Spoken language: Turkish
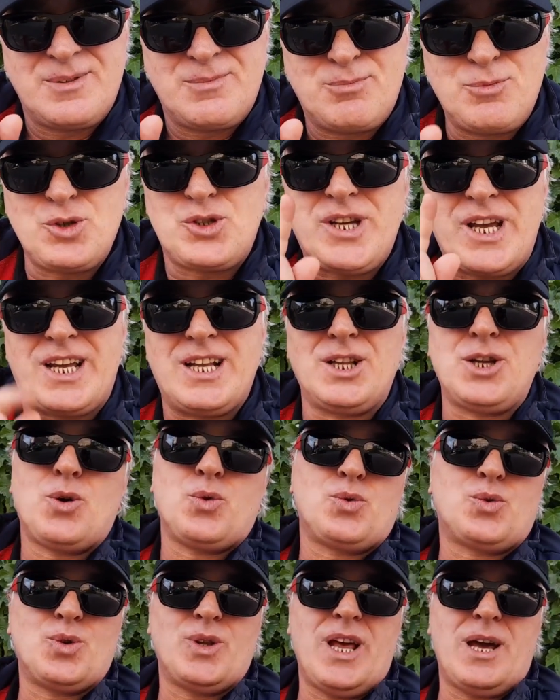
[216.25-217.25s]
Bu şekilde
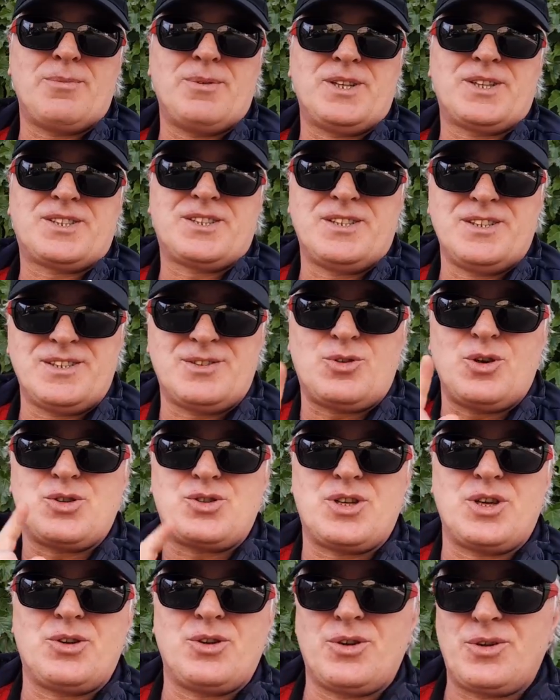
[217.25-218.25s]
uygulayabilirsiniz
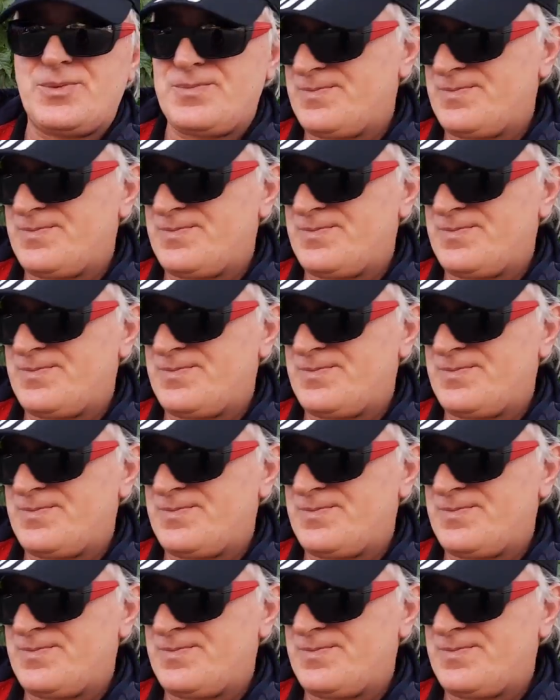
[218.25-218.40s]
gösteriyorum.